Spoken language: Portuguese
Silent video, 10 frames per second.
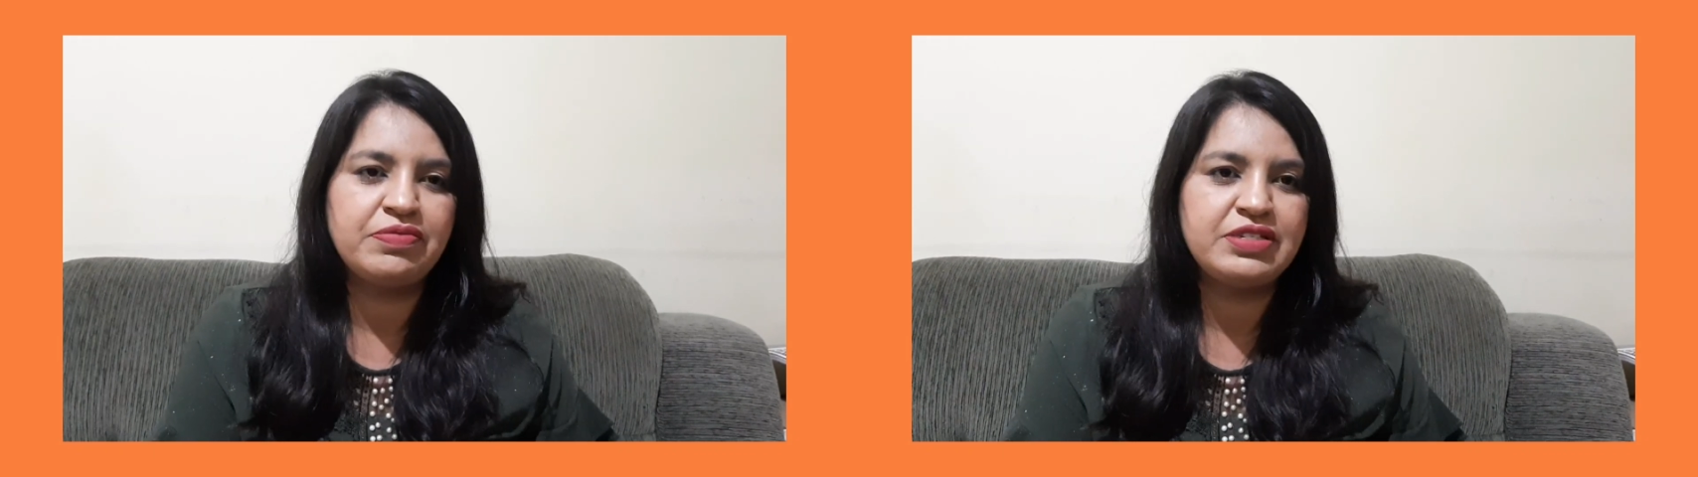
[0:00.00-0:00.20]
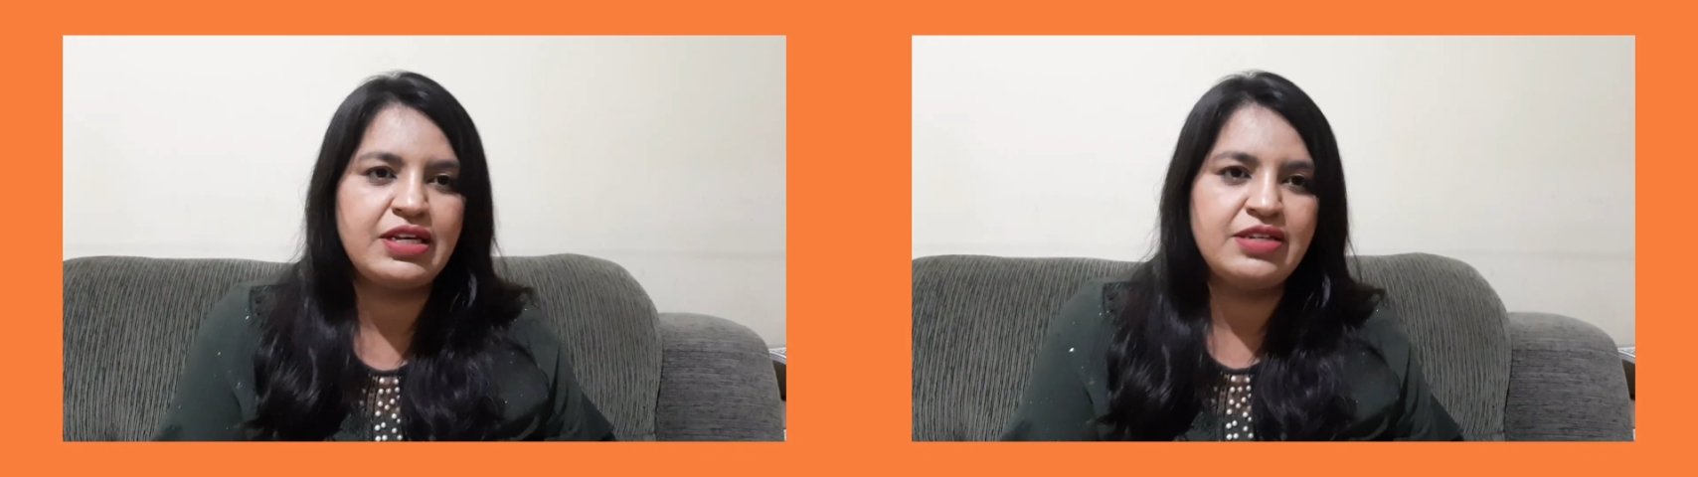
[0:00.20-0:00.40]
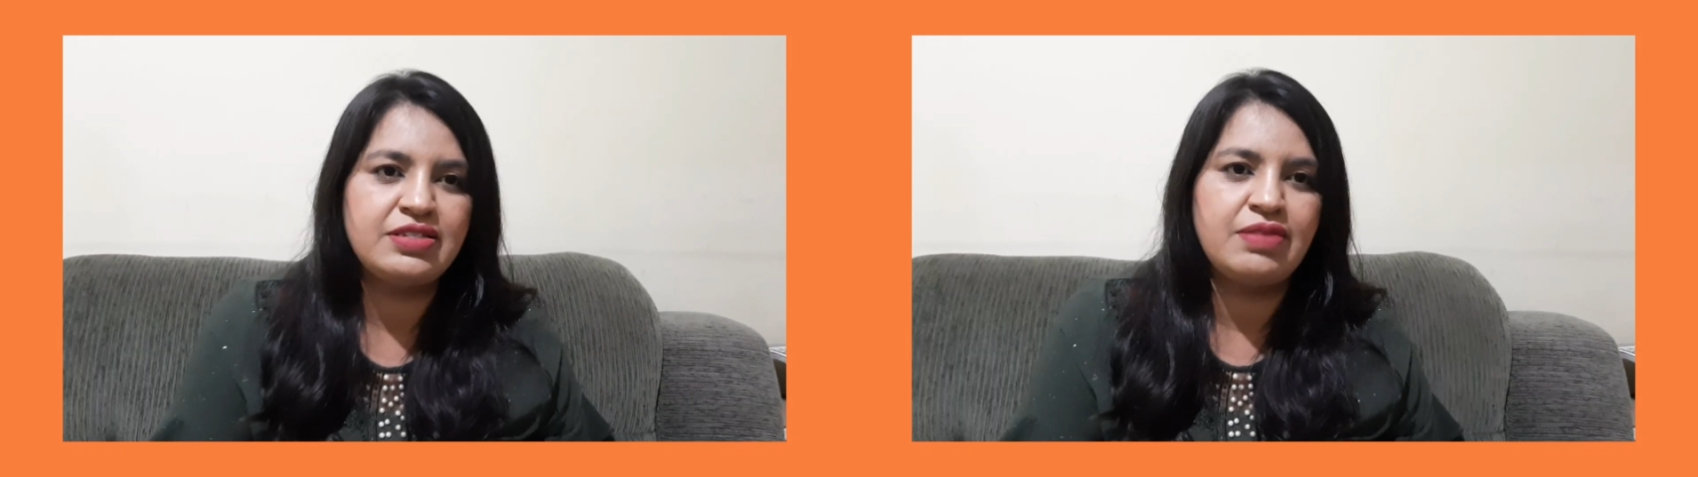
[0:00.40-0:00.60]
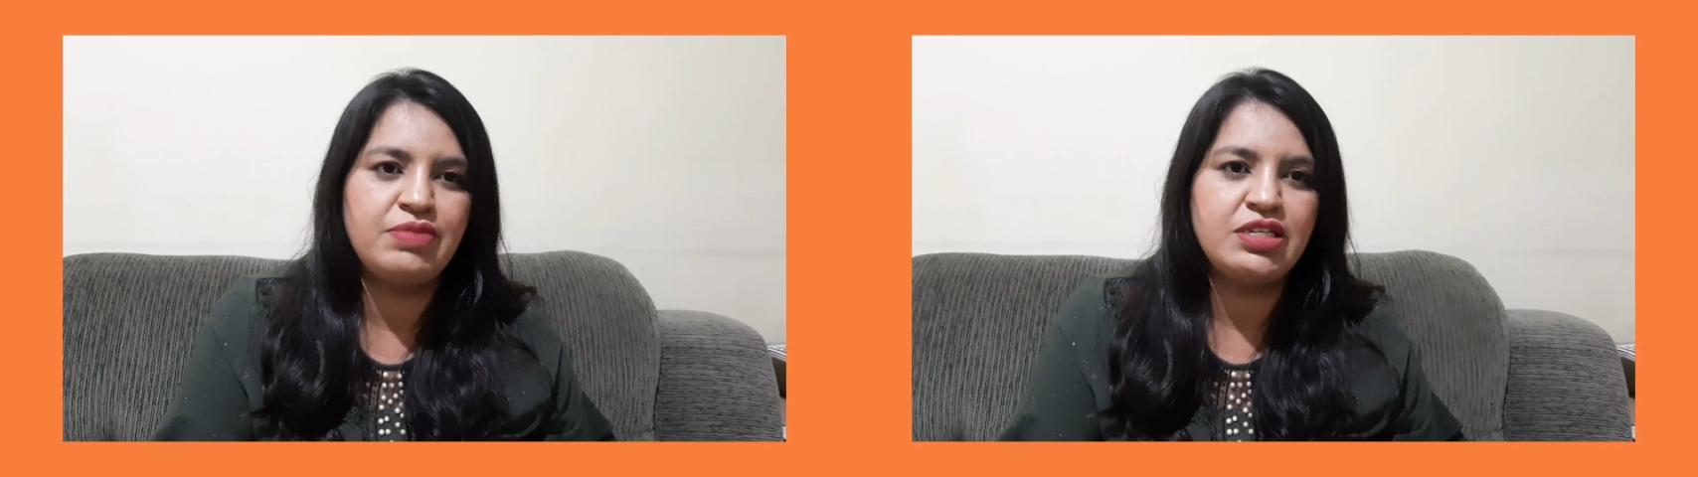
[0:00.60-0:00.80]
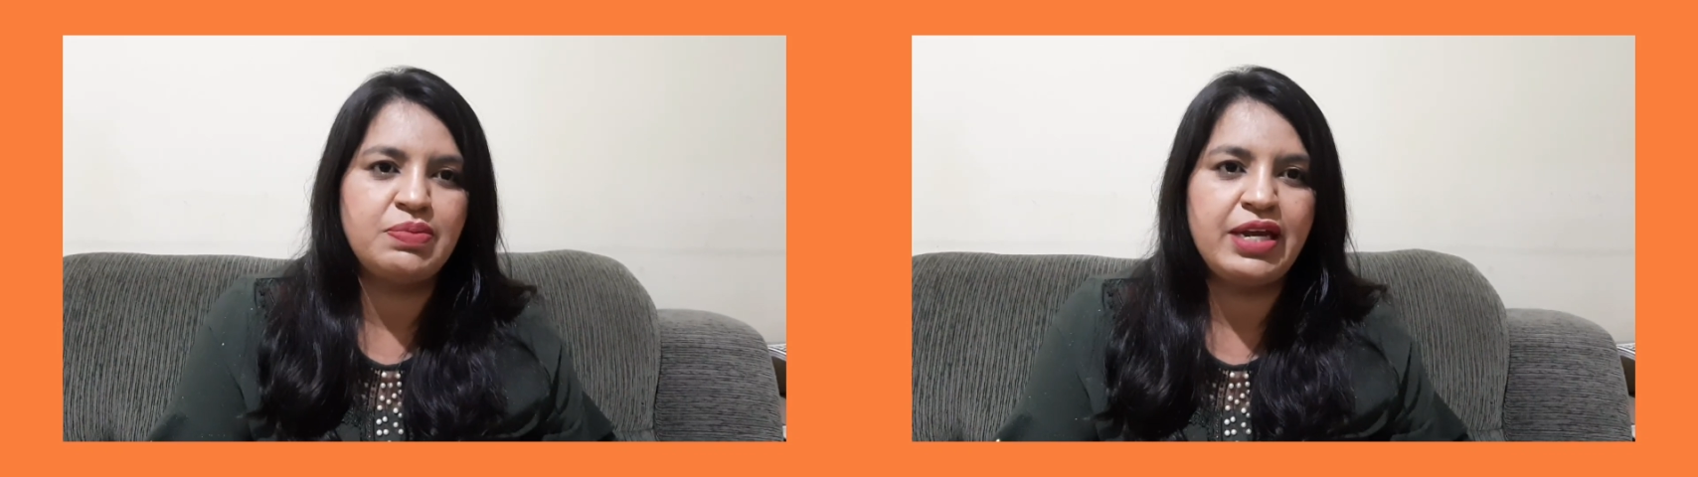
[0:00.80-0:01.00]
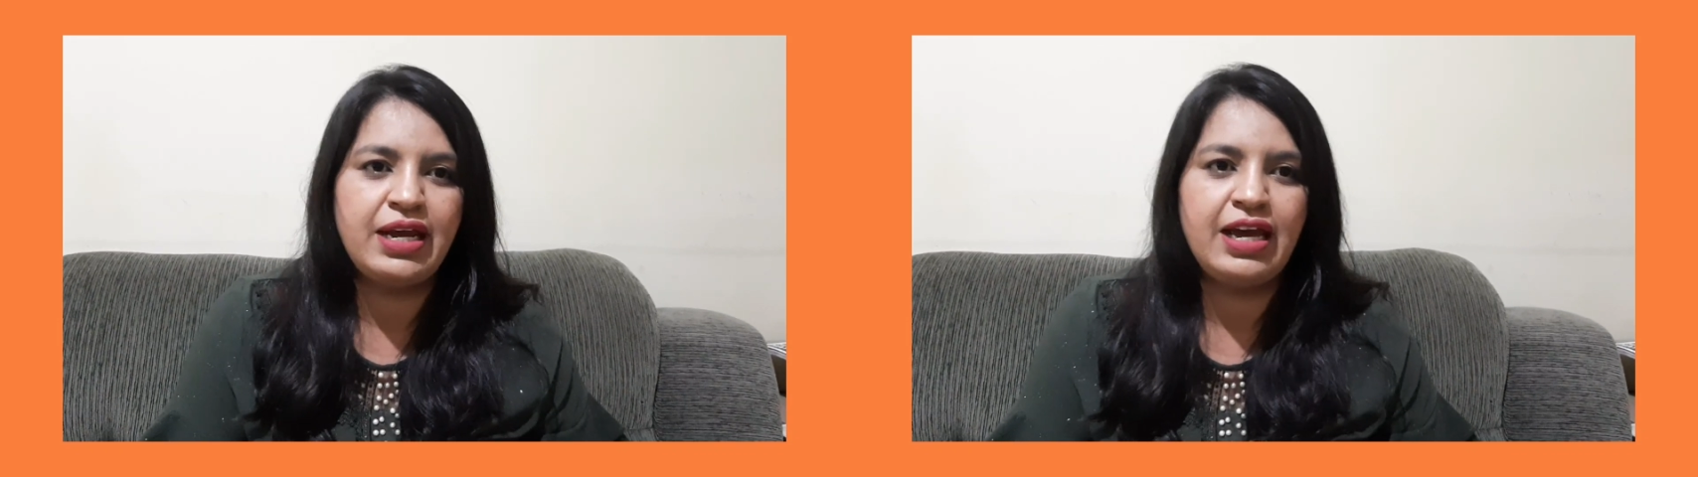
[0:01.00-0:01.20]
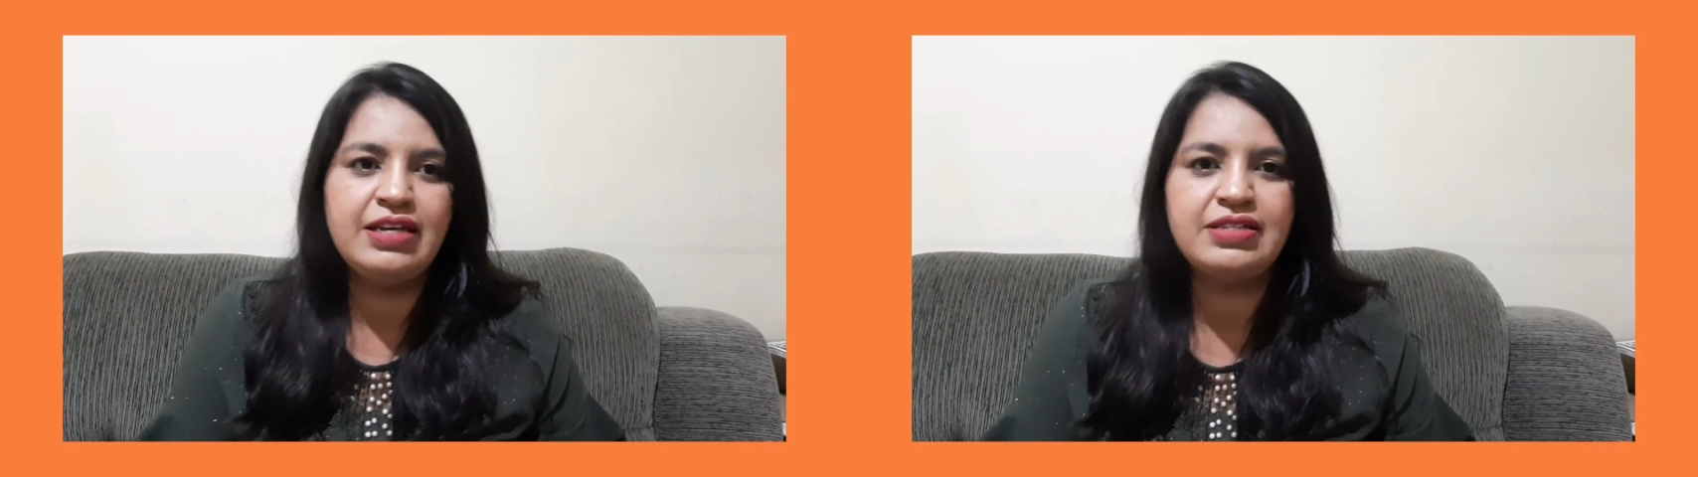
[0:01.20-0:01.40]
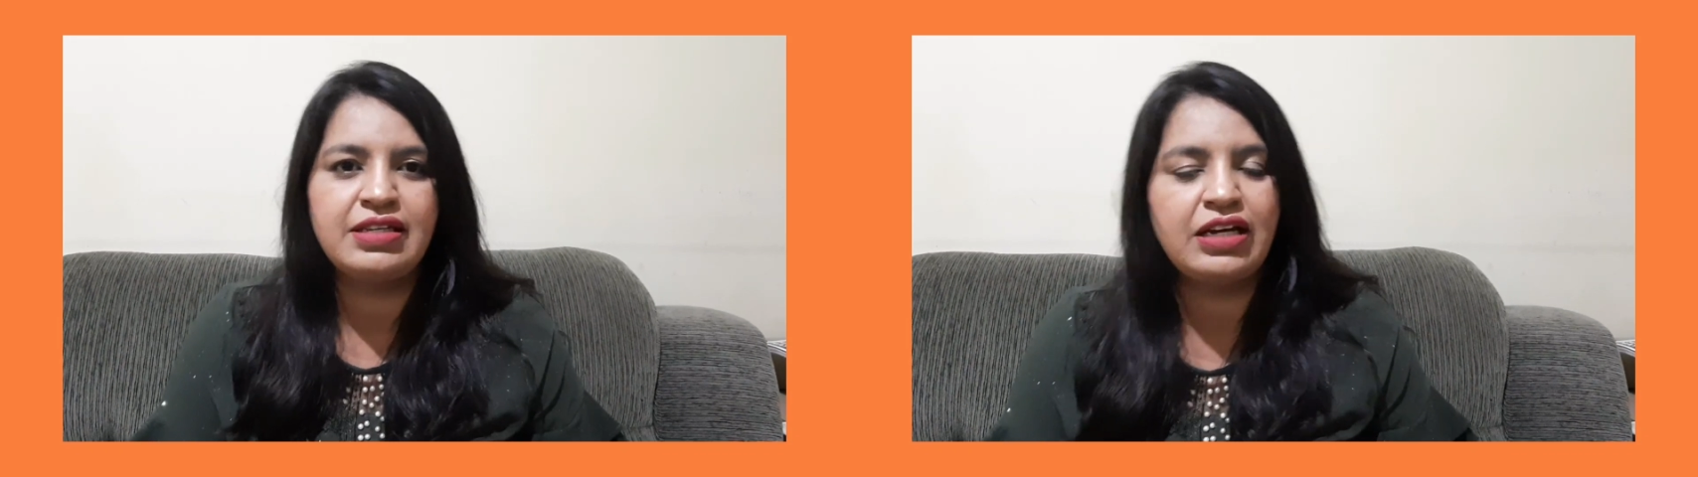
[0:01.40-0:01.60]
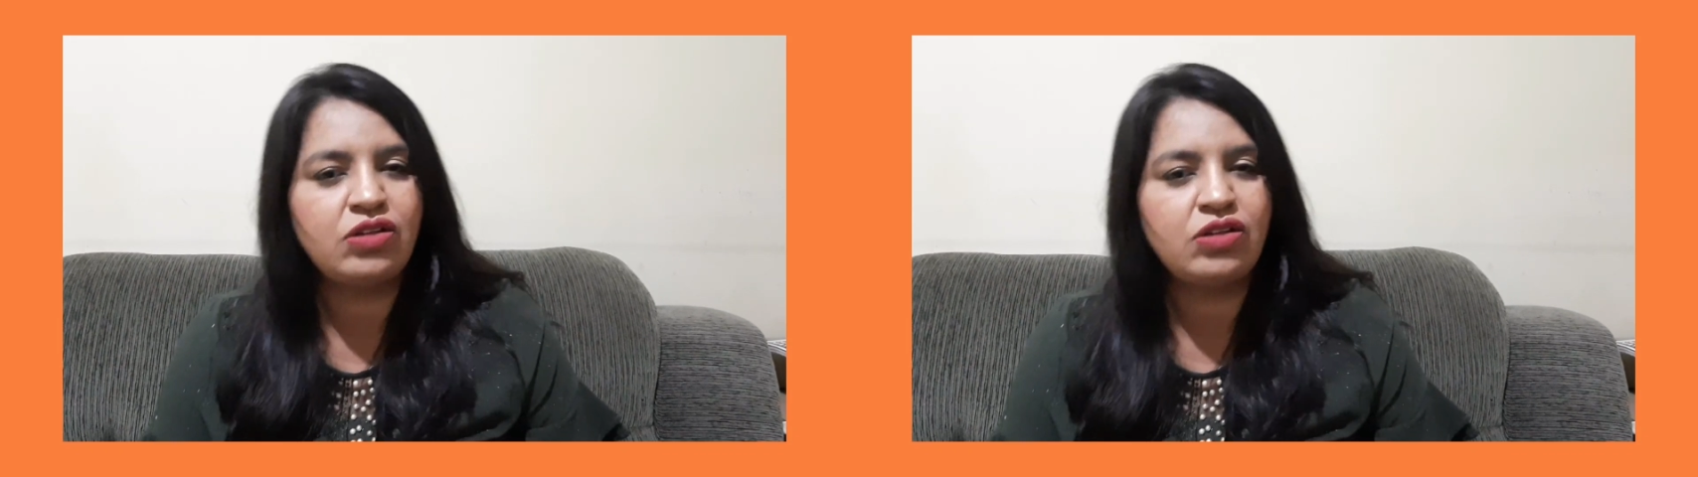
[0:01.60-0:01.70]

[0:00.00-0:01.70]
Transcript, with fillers: vocês da minha experiência da